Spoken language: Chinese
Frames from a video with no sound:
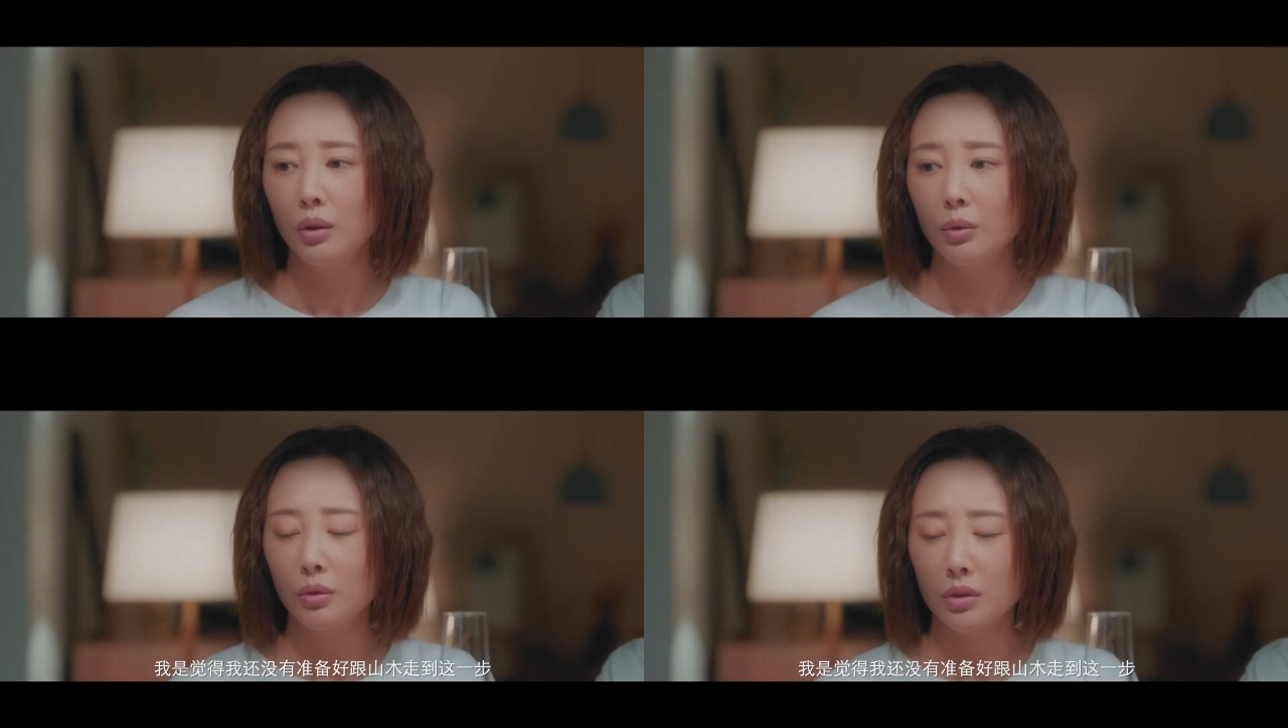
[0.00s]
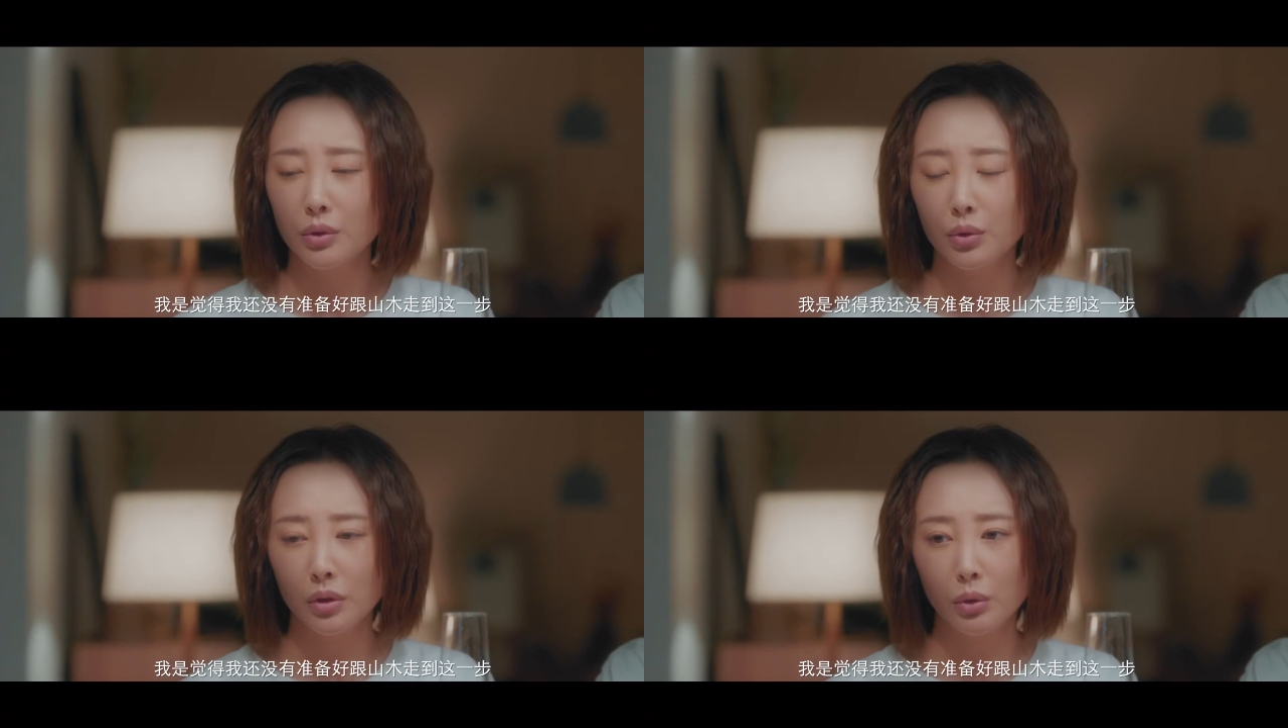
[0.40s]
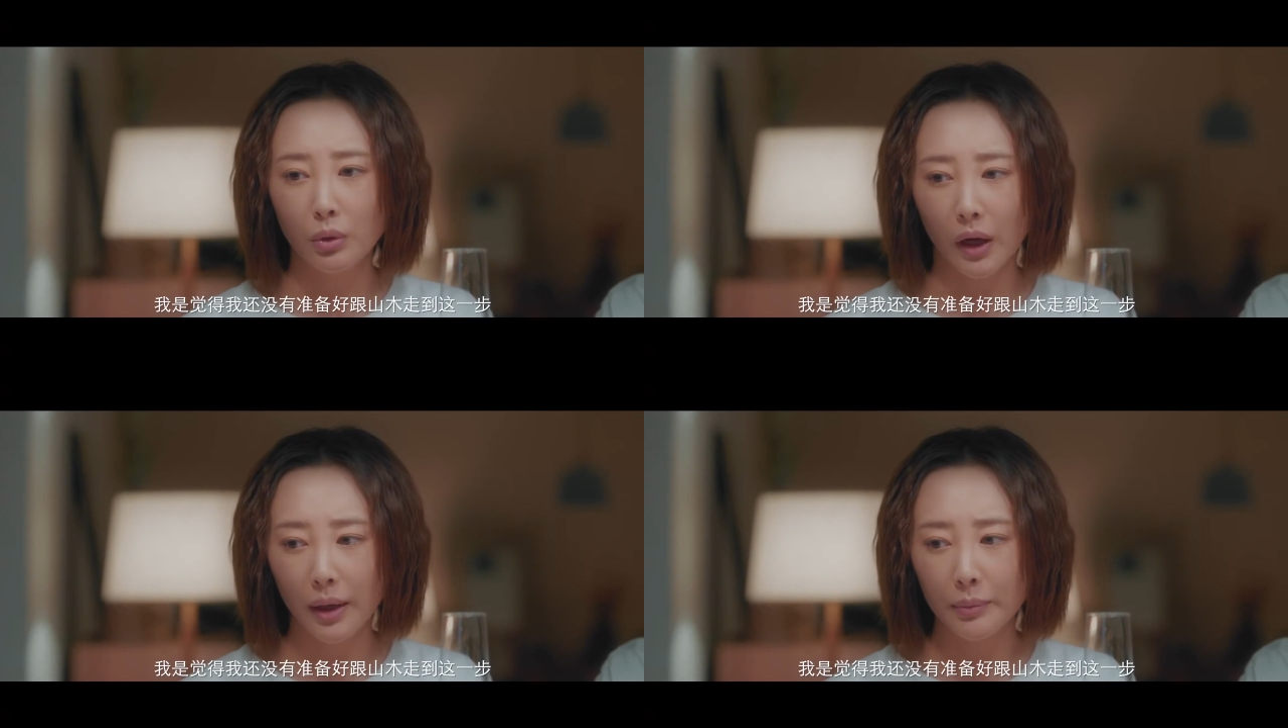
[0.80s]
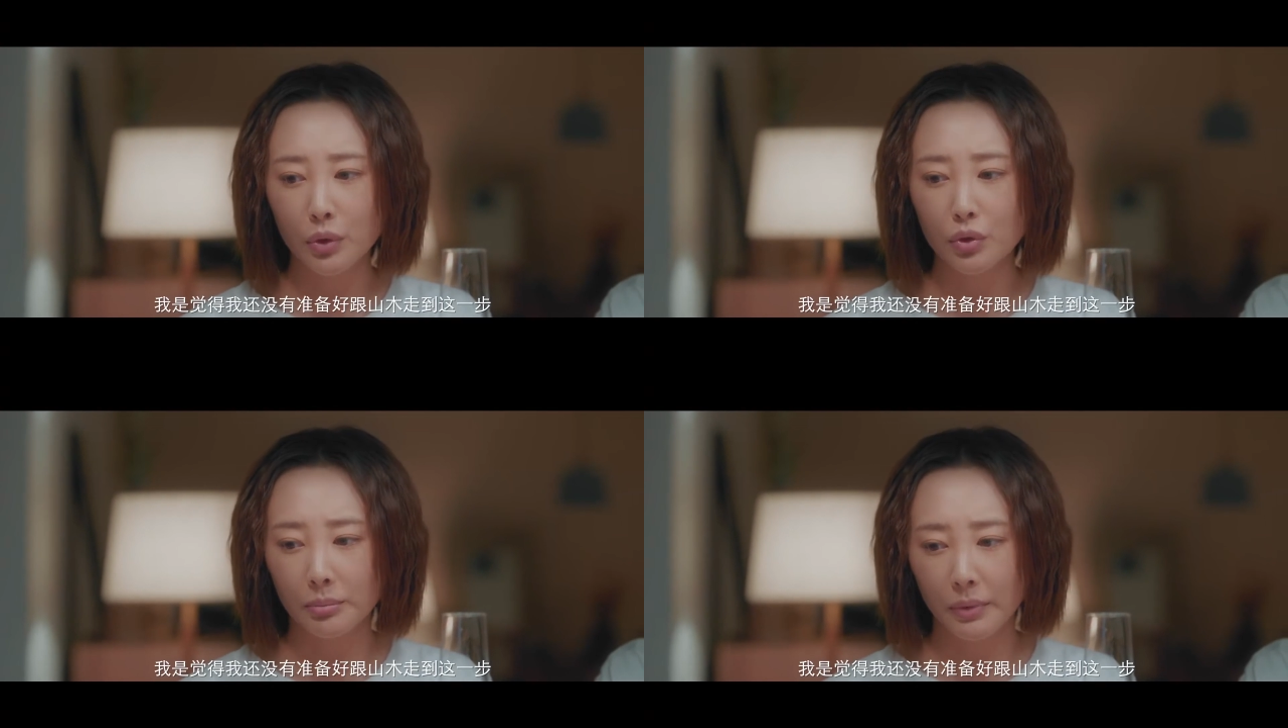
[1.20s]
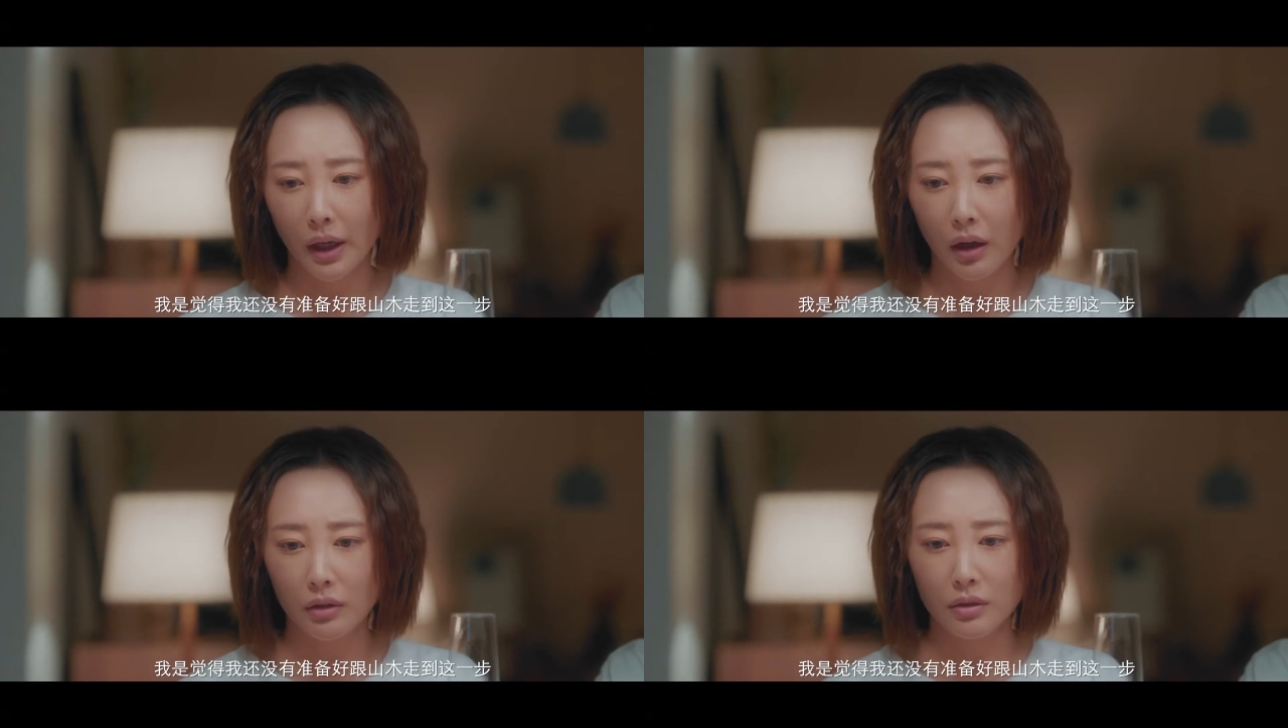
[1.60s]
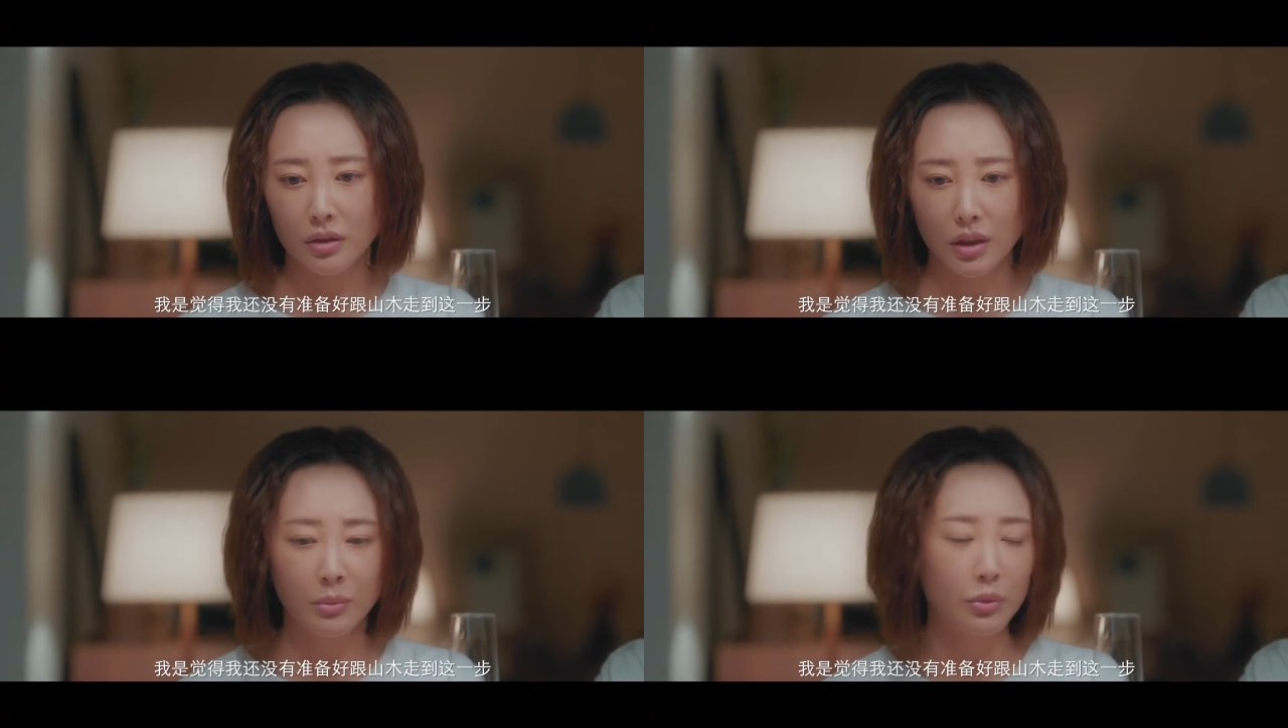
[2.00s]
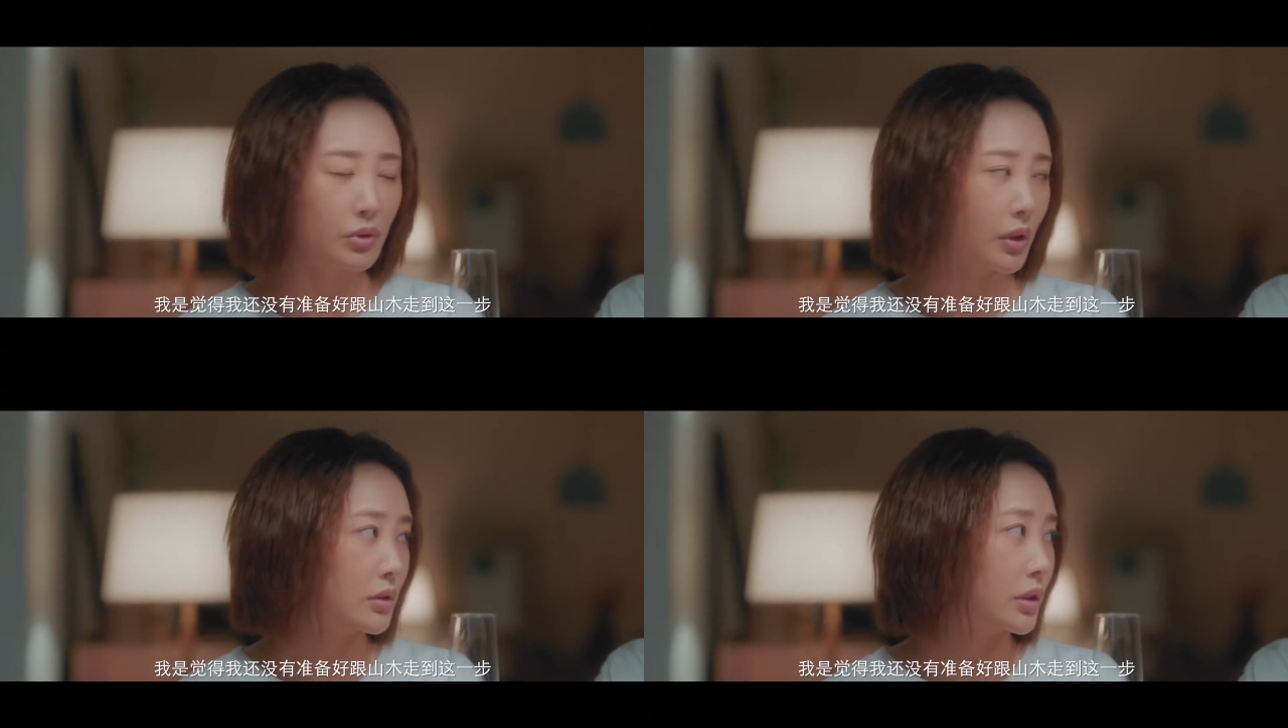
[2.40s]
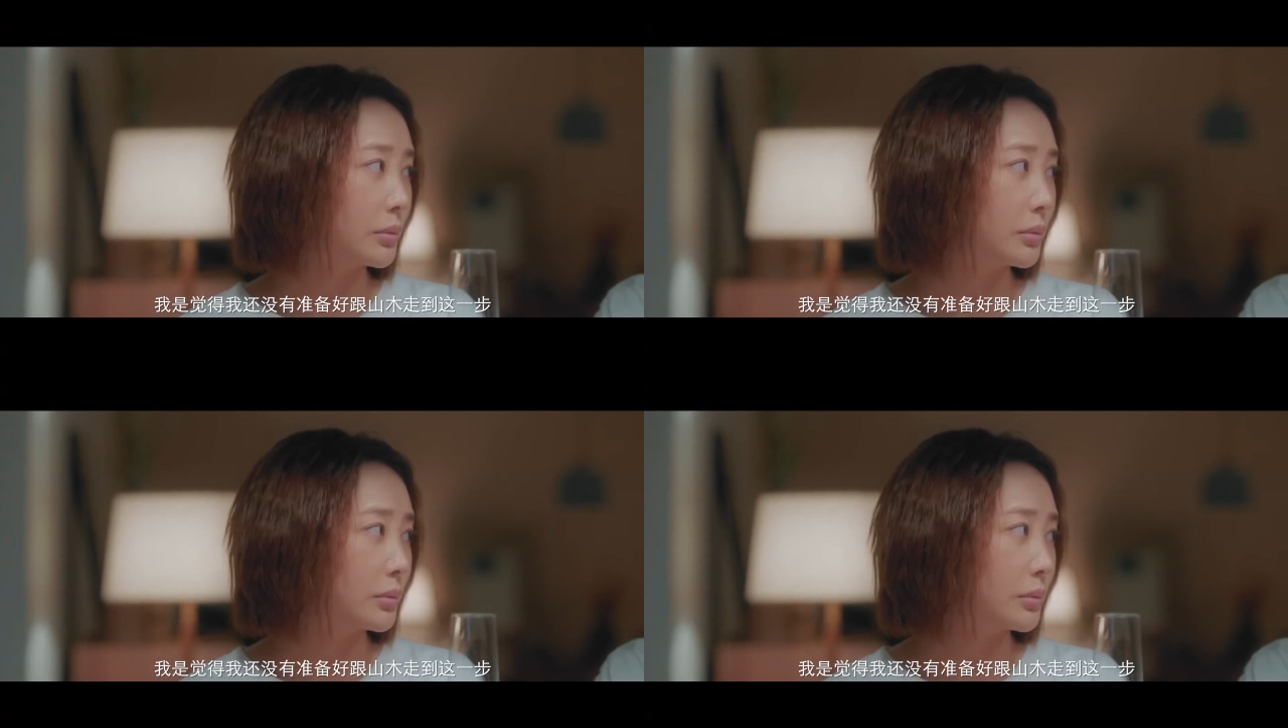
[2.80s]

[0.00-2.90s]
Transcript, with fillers: 我是觉得我还没有准备好跟山木走到这一